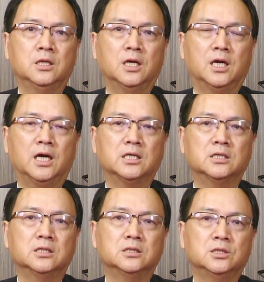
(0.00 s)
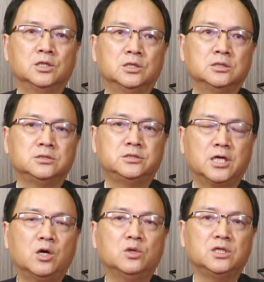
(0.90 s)
啊，
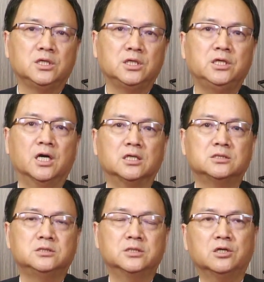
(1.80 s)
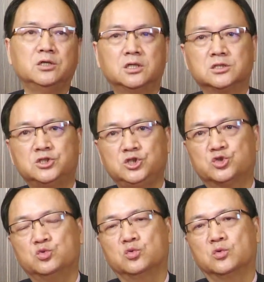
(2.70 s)
教你一啊，教你一个技
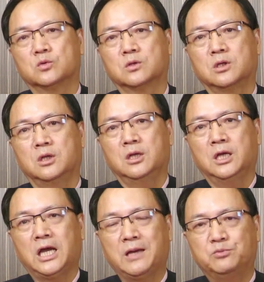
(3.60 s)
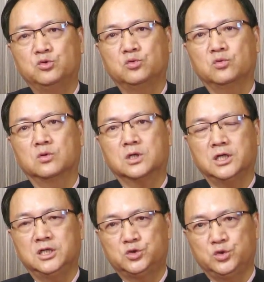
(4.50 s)
术，还不如
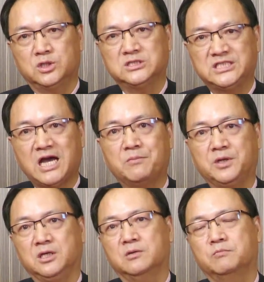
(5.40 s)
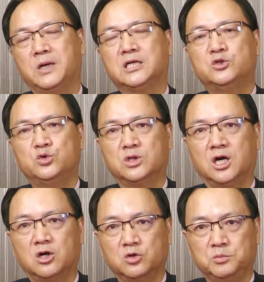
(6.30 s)
跟你取个佳名，帮你取个
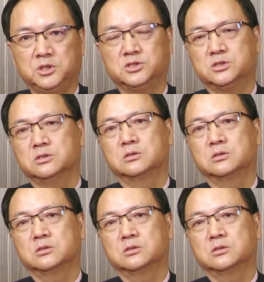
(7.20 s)
好的名字。